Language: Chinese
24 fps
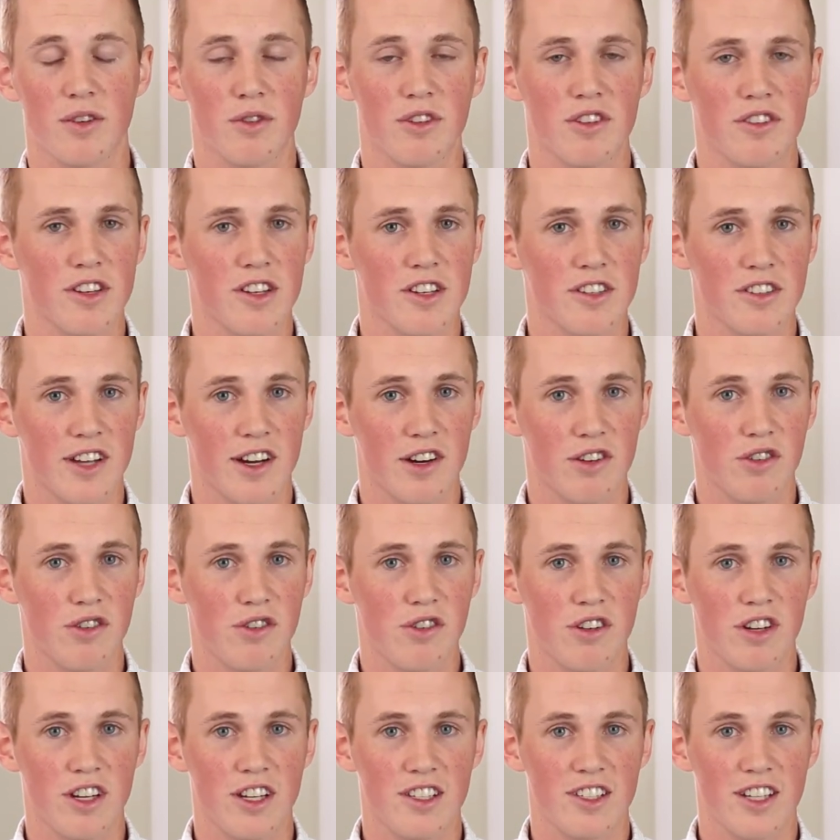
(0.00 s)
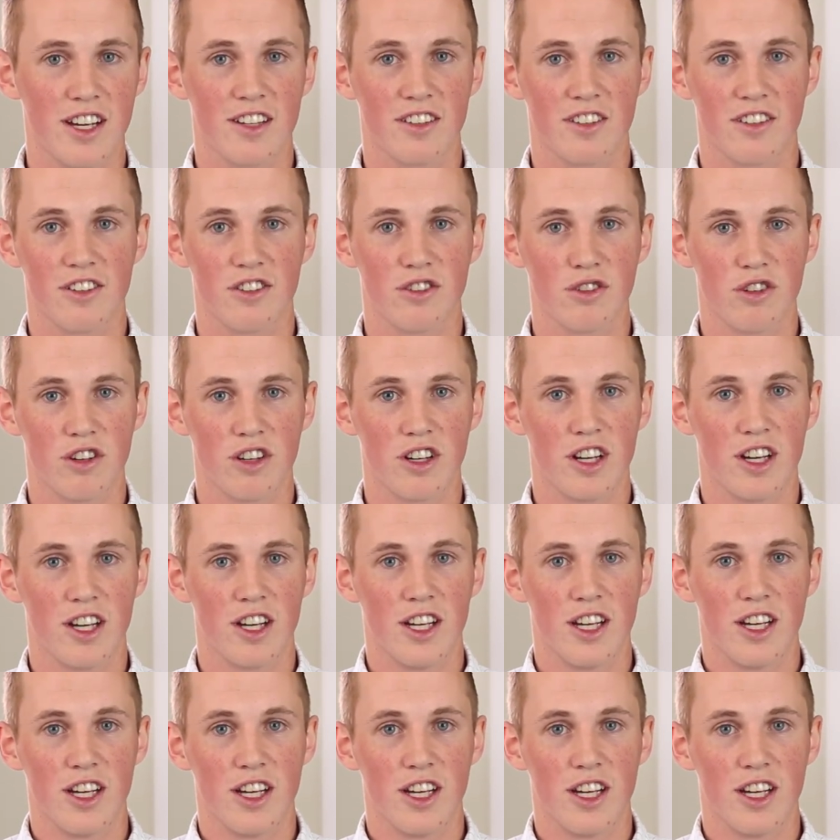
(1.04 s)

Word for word: 我真的知道，如果你这样子做，